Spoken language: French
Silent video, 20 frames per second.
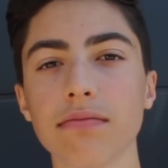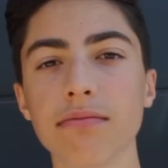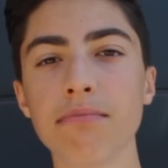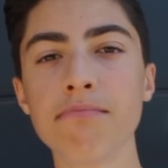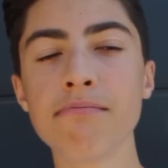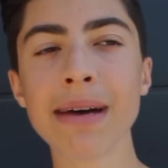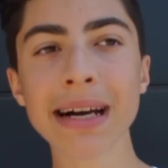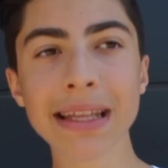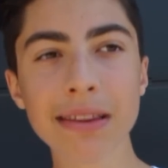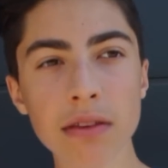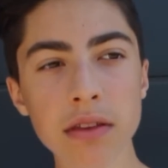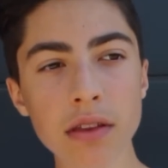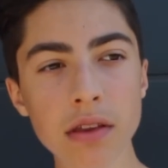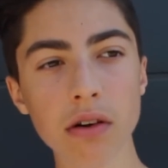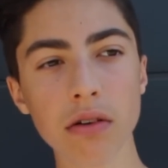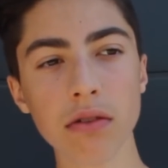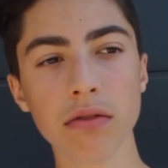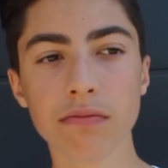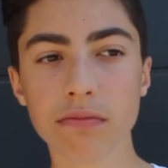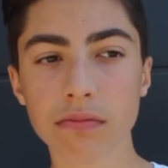
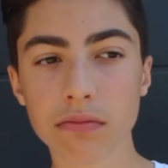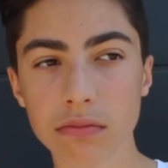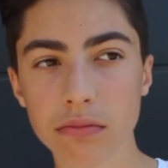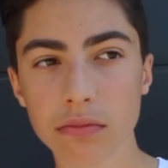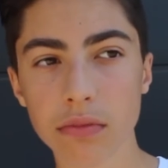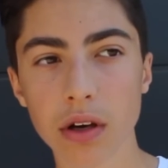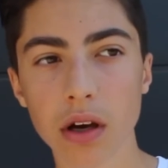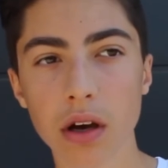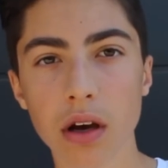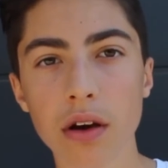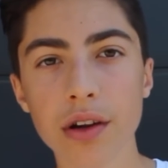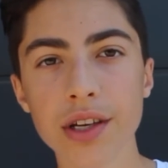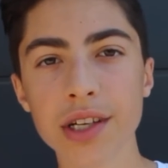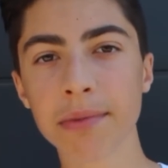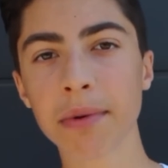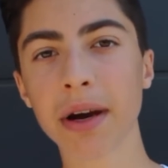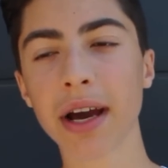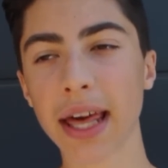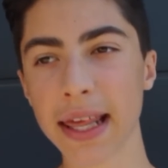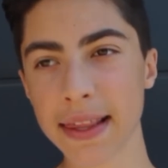Maintenant,
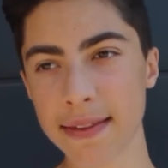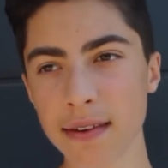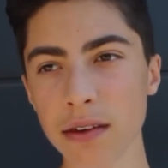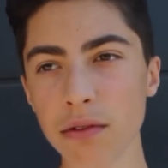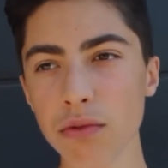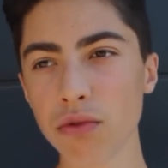j'aimerais rester